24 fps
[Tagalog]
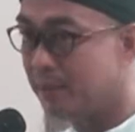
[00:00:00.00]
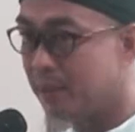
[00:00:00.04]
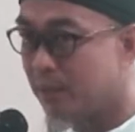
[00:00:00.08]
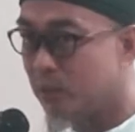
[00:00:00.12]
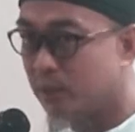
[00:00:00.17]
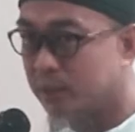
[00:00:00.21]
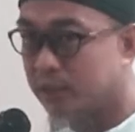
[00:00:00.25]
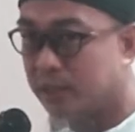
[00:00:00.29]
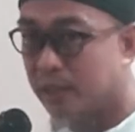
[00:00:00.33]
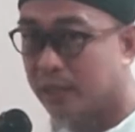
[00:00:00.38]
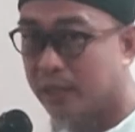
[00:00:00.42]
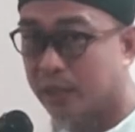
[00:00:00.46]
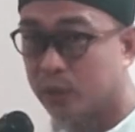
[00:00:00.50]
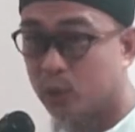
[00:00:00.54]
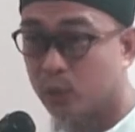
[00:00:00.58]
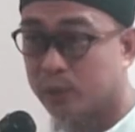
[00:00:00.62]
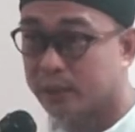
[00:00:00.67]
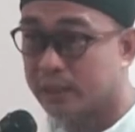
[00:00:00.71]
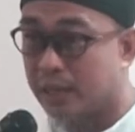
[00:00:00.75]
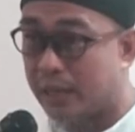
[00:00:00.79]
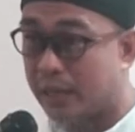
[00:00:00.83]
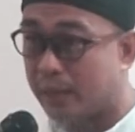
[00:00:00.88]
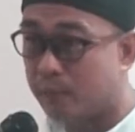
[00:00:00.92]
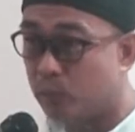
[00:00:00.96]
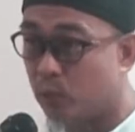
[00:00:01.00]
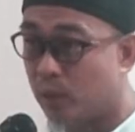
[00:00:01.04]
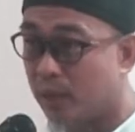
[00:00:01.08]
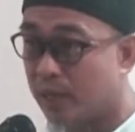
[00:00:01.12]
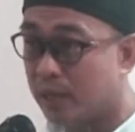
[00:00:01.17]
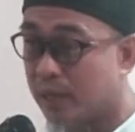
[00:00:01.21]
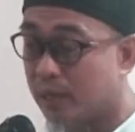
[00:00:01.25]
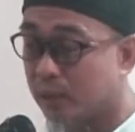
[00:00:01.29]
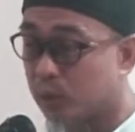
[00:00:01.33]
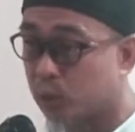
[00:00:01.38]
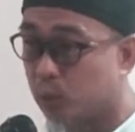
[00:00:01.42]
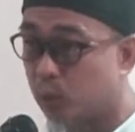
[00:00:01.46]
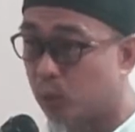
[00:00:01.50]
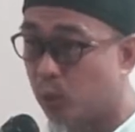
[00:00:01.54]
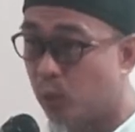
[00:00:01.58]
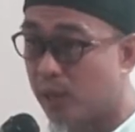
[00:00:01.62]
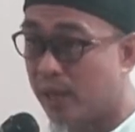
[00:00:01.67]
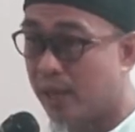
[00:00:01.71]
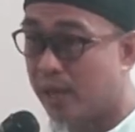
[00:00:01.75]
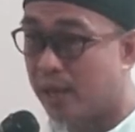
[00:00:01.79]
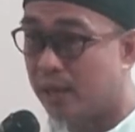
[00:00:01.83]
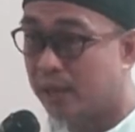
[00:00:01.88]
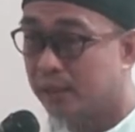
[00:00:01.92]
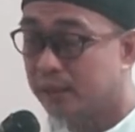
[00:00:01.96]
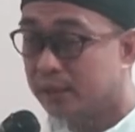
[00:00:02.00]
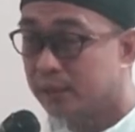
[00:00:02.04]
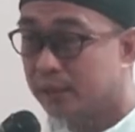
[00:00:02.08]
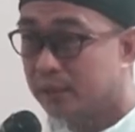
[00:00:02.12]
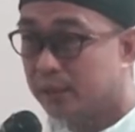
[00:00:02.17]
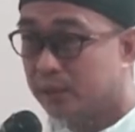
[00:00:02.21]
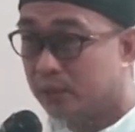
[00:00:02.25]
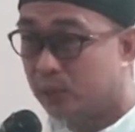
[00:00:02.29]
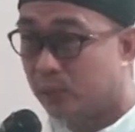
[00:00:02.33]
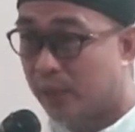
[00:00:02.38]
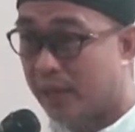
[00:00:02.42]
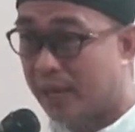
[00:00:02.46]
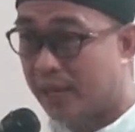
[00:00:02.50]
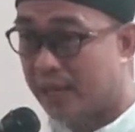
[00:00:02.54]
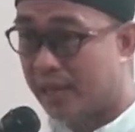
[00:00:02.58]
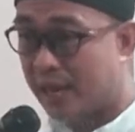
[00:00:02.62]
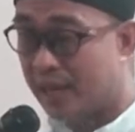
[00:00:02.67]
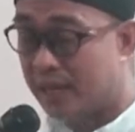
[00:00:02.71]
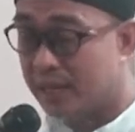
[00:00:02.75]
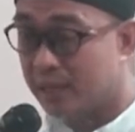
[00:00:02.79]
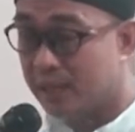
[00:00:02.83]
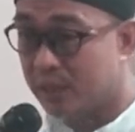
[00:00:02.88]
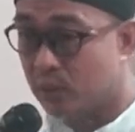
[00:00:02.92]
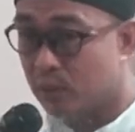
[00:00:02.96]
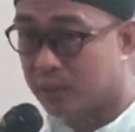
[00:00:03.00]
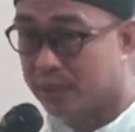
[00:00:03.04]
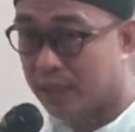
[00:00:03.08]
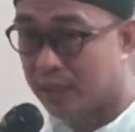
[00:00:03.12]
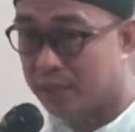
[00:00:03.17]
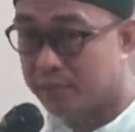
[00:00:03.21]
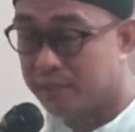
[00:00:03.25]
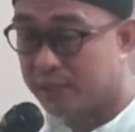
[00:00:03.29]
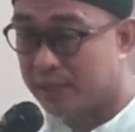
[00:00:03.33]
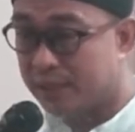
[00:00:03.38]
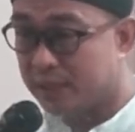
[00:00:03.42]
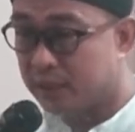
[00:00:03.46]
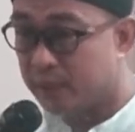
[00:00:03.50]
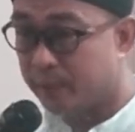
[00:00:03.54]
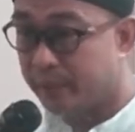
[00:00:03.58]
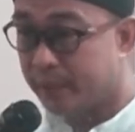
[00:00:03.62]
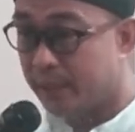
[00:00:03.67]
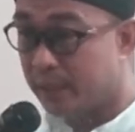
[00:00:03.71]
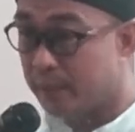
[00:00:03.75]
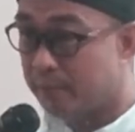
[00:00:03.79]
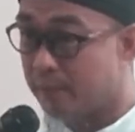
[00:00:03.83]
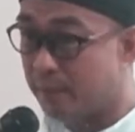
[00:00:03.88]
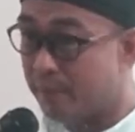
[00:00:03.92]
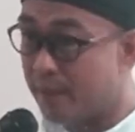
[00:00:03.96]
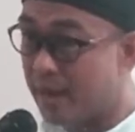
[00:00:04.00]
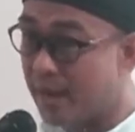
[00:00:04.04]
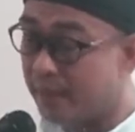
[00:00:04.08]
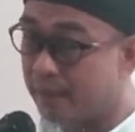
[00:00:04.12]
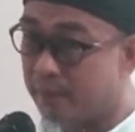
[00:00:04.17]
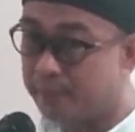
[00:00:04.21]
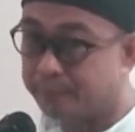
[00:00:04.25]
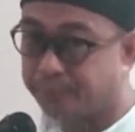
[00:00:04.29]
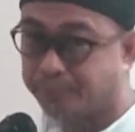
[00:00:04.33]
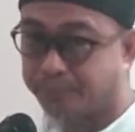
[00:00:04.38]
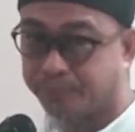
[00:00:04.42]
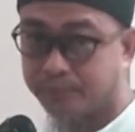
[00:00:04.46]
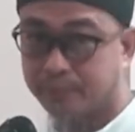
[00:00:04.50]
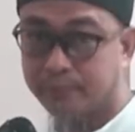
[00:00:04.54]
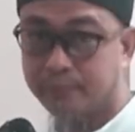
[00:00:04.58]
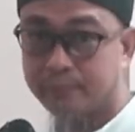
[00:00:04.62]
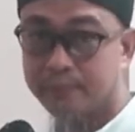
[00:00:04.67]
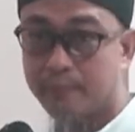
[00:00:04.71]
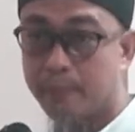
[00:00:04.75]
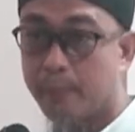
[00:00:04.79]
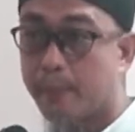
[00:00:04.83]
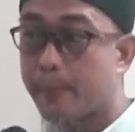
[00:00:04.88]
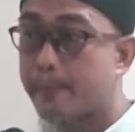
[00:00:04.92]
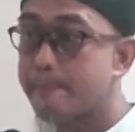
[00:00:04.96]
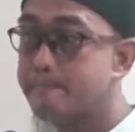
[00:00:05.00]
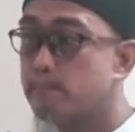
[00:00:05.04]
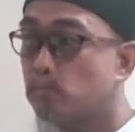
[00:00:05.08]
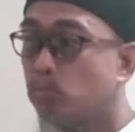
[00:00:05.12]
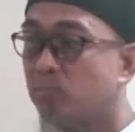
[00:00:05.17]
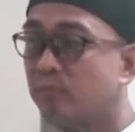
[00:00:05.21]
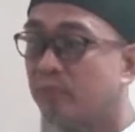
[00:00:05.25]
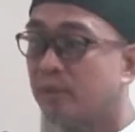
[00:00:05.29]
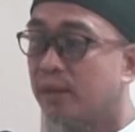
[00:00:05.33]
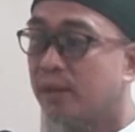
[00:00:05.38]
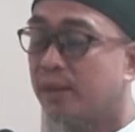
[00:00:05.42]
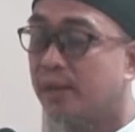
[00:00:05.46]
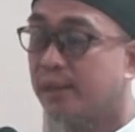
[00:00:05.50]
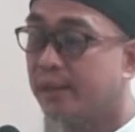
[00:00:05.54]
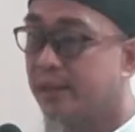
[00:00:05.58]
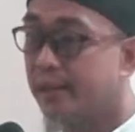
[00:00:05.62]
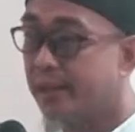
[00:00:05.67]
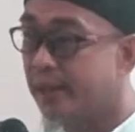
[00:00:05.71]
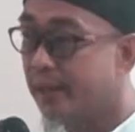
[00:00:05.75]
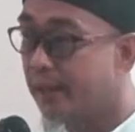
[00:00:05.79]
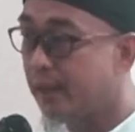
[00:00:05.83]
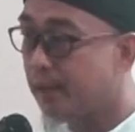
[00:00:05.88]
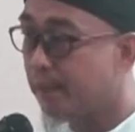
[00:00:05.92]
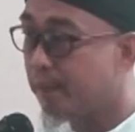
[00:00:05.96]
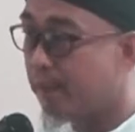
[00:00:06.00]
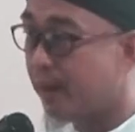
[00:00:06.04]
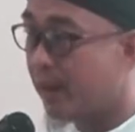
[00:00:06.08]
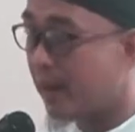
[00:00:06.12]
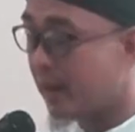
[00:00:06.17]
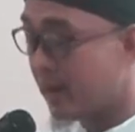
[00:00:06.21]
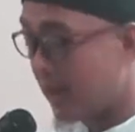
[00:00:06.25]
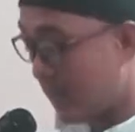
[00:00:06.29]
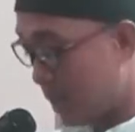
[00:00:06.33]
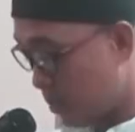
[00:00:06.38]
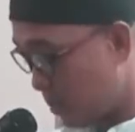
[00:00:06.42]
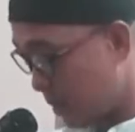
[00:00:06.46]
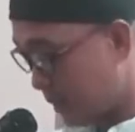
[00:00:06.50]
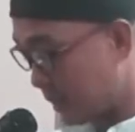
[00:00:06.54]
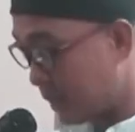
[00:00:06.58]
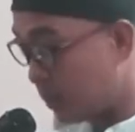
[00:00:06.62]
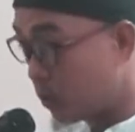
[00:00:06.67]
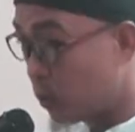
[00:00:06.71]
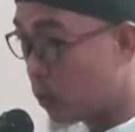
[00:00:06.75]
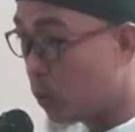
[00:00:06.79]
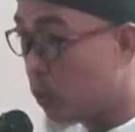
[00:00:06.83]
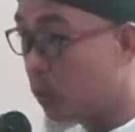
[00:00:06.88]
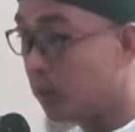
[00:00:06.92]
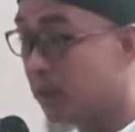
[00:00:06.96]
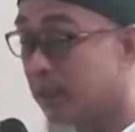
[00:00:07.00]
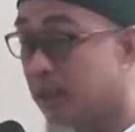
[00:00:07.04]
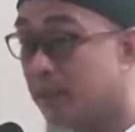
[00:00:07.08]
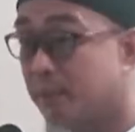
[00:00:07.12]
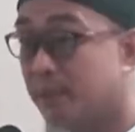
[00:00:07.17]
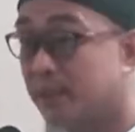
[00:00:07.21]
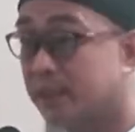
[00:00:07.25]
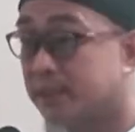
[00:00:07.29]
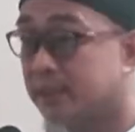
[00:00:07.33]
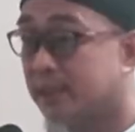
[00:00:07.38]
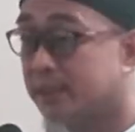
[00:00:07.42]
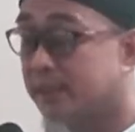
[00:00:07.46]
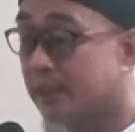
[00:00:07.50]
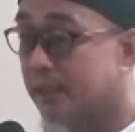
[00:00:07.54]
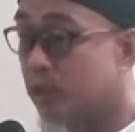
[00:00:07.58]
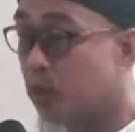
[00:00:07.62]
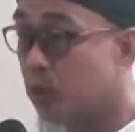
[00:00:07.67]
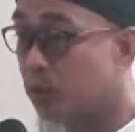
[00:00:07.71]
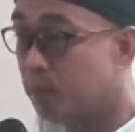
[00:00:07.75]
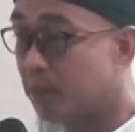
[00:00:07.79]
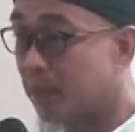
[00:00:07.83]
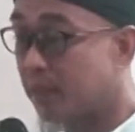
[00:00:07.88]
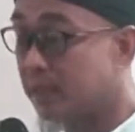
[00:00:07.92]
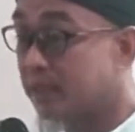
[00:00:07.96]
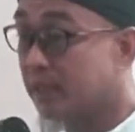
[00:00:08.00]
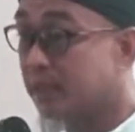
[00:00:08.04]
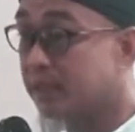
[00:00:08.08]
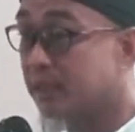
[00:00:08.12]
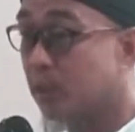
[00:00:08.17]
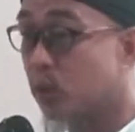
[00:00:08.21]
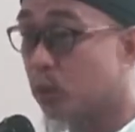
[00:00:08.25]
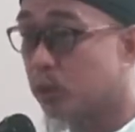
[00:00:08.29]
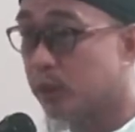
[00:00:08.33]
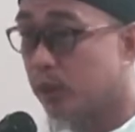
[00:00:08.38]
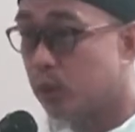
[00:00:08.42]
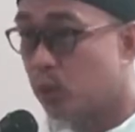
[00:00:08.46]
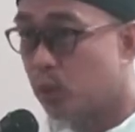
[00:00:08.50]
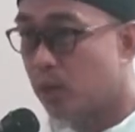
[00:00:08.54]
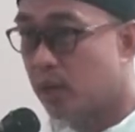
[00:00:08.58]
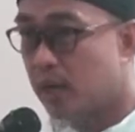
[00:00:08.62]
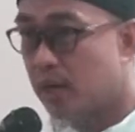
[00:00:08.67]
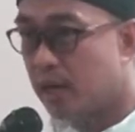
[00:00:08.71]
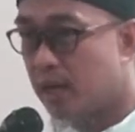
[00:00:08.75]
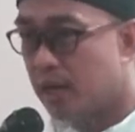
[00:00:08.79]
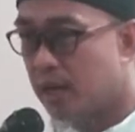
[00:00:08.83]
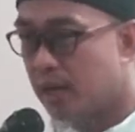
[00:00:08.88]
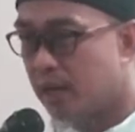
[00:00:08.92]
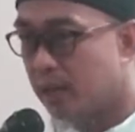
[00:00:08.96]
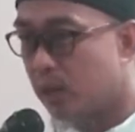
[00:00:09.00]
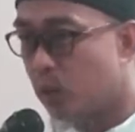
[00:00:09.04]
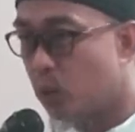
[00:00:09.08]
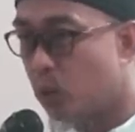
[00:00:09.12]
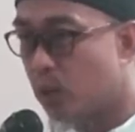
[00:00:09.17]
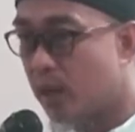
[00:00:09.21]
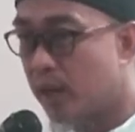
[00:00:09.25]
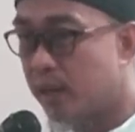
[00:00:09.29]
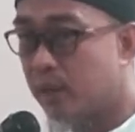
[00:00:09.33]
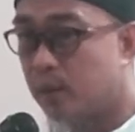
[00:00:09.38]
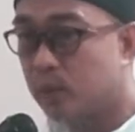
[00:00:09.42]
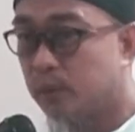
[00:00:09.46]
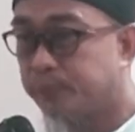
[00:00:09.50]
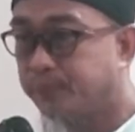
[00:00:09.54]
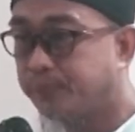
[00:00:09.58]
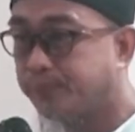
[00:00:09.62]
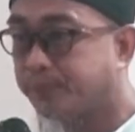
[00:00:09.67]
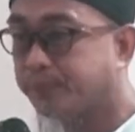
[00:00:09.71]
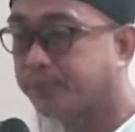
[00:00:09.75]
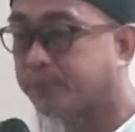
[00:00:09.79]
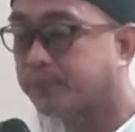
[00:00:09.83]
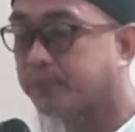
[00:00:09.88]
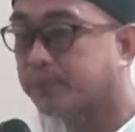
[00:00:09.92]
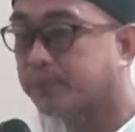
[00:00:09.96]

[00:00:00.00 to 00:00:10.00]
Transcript: alamin, wassalatu wassalamu ala rasulullah, wa ala alihi wa sahbihi jama'in mabad. Iti panakaawat tayo, iti pagsasao, pagsasao tayo nga Ilocano,